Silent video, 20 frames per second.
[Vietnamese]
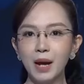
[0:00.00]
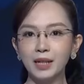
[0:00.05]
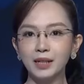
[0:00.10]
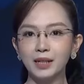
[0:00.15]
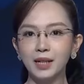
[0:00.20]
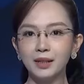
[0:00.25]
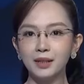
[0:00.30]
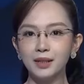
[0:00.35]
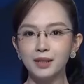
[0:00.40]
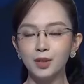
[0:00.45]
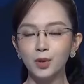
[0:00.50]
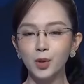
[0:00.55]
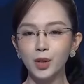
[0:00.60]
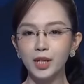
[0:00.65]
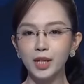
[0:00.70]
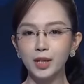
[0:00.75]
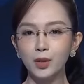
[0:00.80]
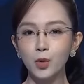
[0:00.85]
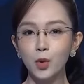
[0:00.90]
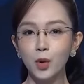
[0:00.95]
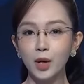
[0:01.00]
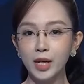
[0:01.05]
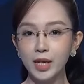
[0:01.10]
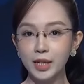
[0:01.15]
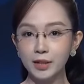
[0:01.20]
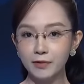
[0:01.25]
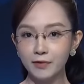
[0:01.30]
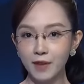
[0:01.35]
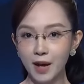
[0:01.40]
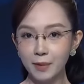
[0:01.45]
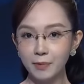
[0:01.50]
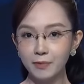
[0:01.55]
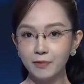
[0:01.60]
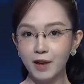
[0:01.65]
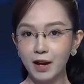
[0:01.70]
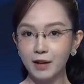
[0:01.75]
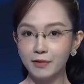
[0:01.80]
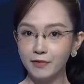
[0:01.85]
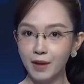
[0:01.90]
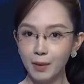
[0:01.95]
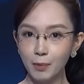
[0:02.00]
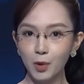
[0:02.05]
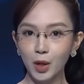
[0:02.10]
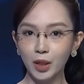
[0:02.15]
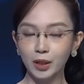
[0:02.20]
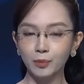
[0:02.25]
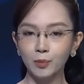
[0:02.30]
căn cứ quy định của Hiến pháp và pháp luật,